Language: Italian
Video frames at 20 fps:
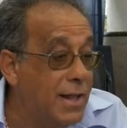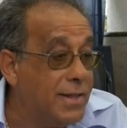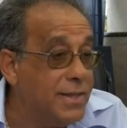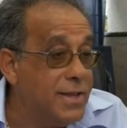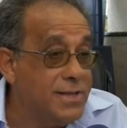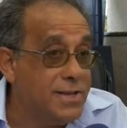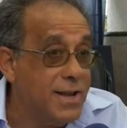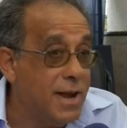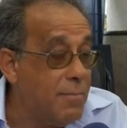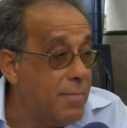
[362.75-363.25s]
eh, la
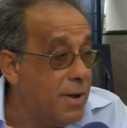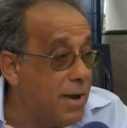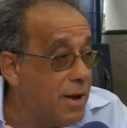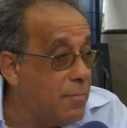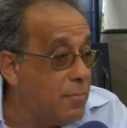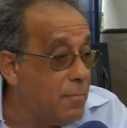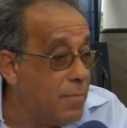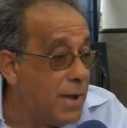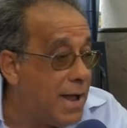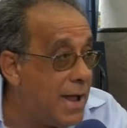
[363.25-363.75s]
tessera per
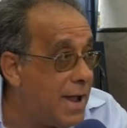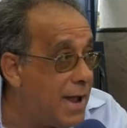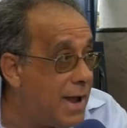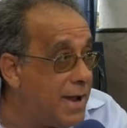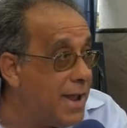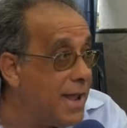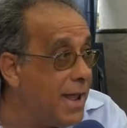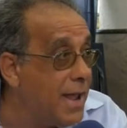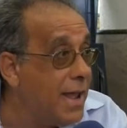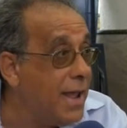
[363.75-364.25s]
il
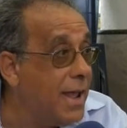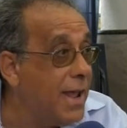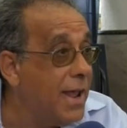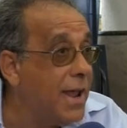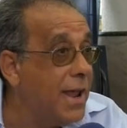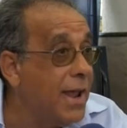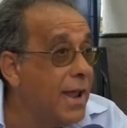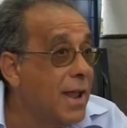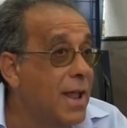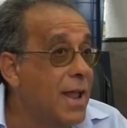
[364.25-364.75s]

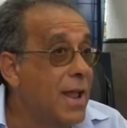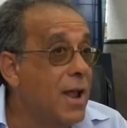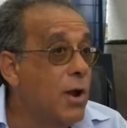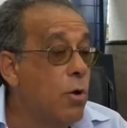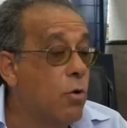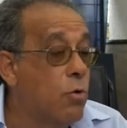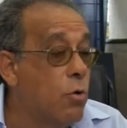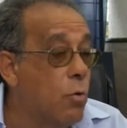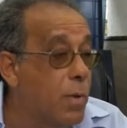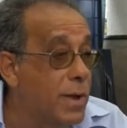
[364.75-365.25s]
pane,
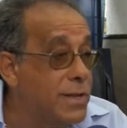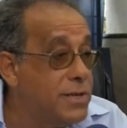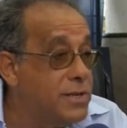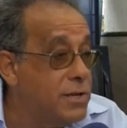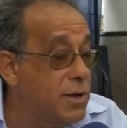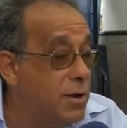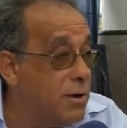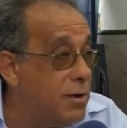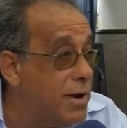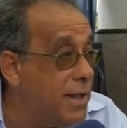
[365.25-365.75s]

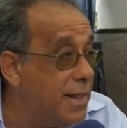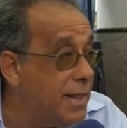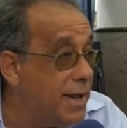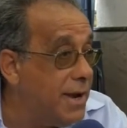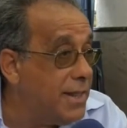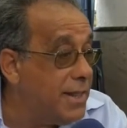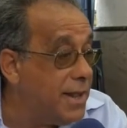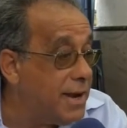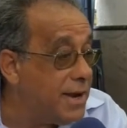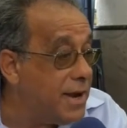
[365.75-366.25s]
l'occupazione
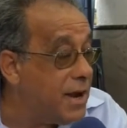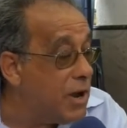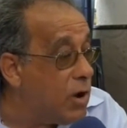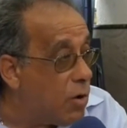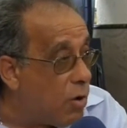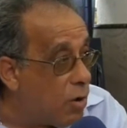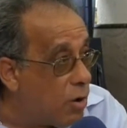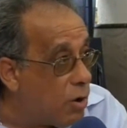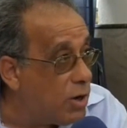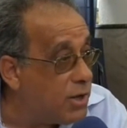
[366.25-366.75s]
delle terre
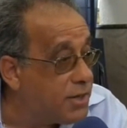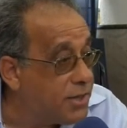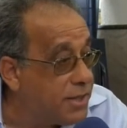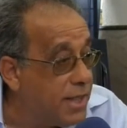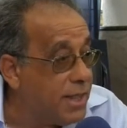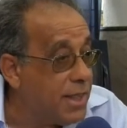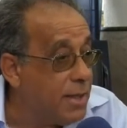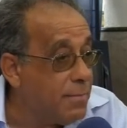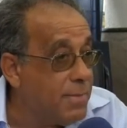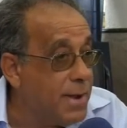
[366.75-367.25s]

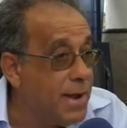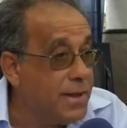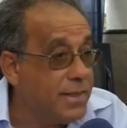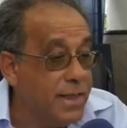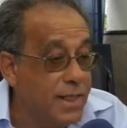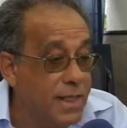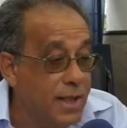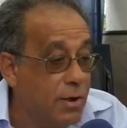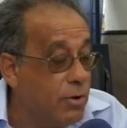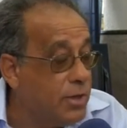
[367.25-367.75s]
incolte da
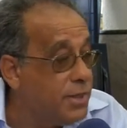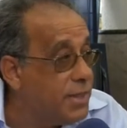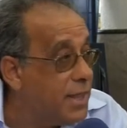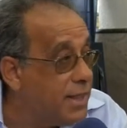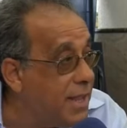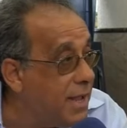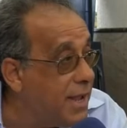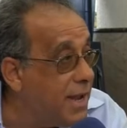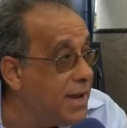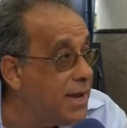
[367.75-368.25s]
parte dei
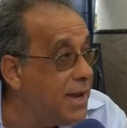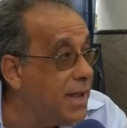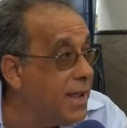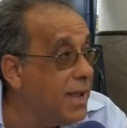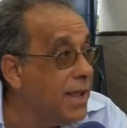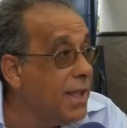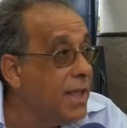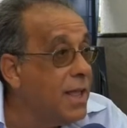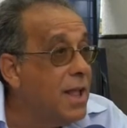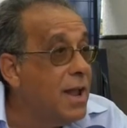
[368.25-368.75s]

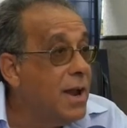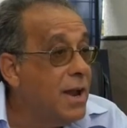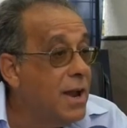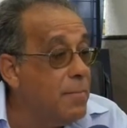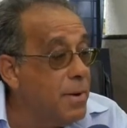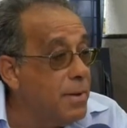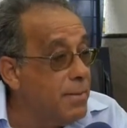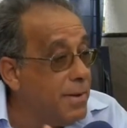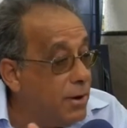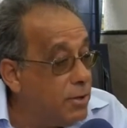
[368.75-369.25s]
contadini, le
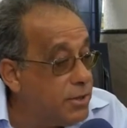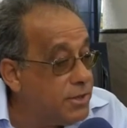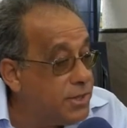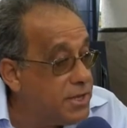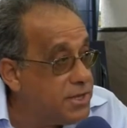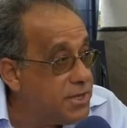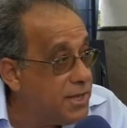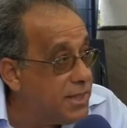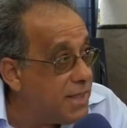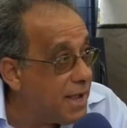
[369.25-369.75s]
prime
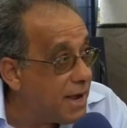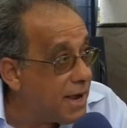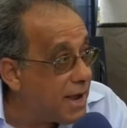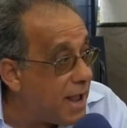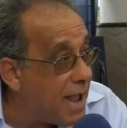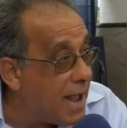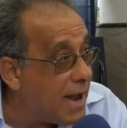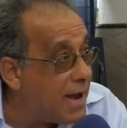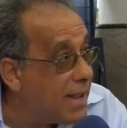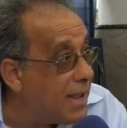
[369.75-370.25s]
lotte
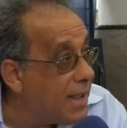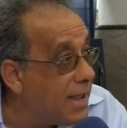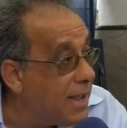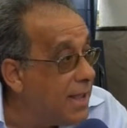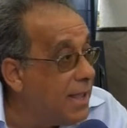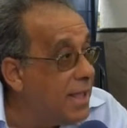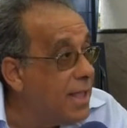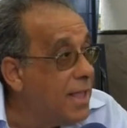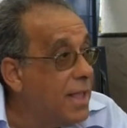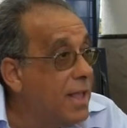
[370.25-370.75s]
sindacali
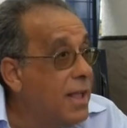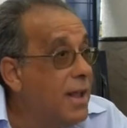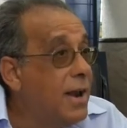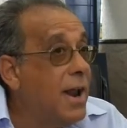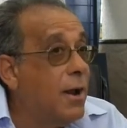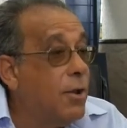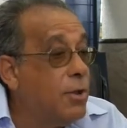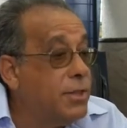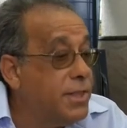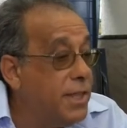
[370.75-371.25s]

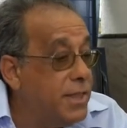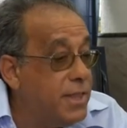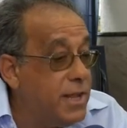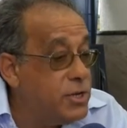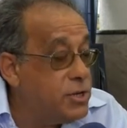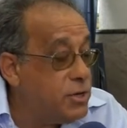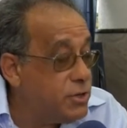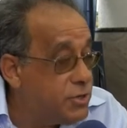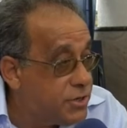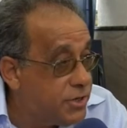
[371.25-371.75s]
la lotta
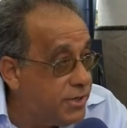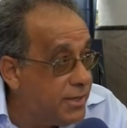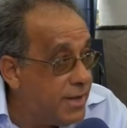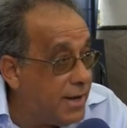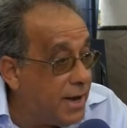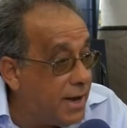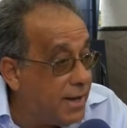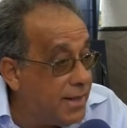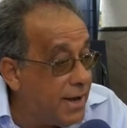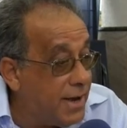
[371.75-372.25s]
gius,
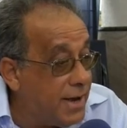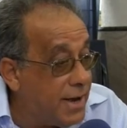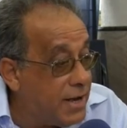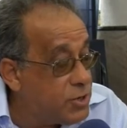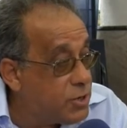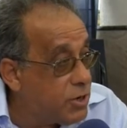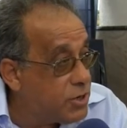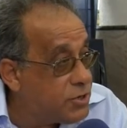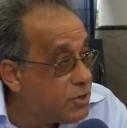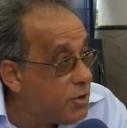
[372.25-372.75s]
de, delle
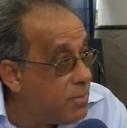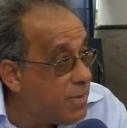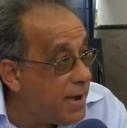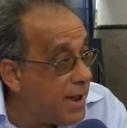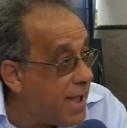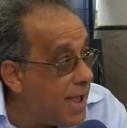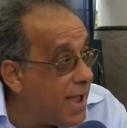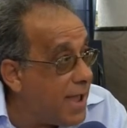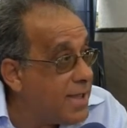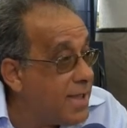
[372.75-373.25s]

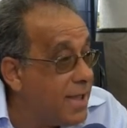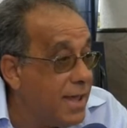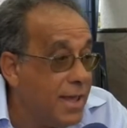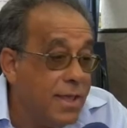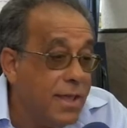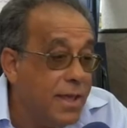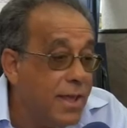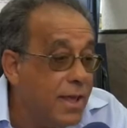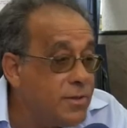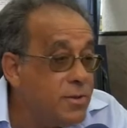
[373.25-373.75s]

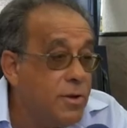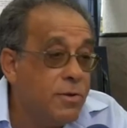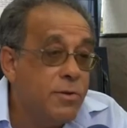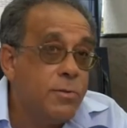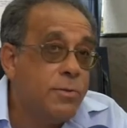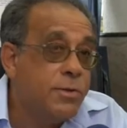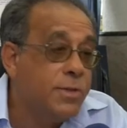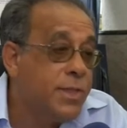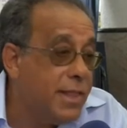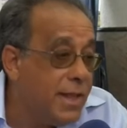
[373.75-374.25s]
gelsomminaie, sono
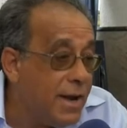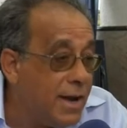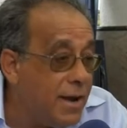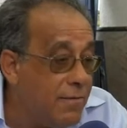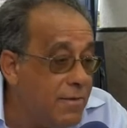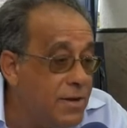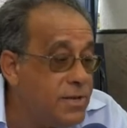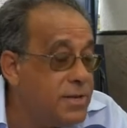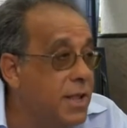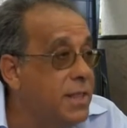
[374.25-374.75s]
tutte
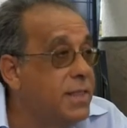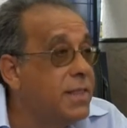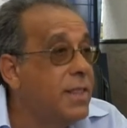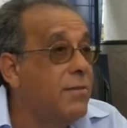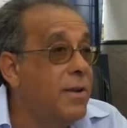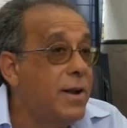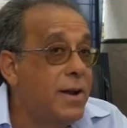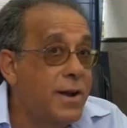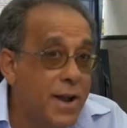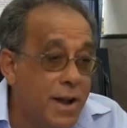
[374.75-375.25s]
delle
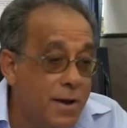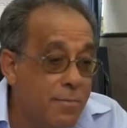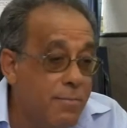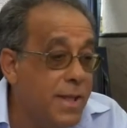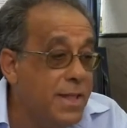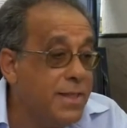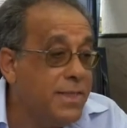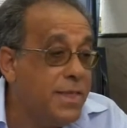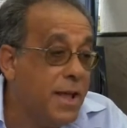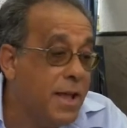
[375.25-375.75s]
vicende
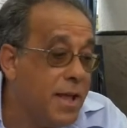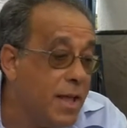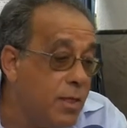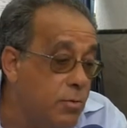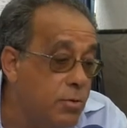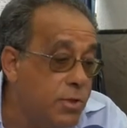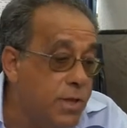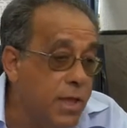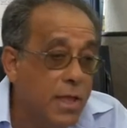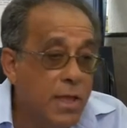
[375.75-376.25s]
realmente
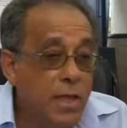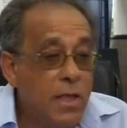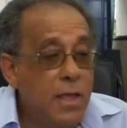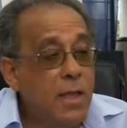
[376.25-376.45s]
accadute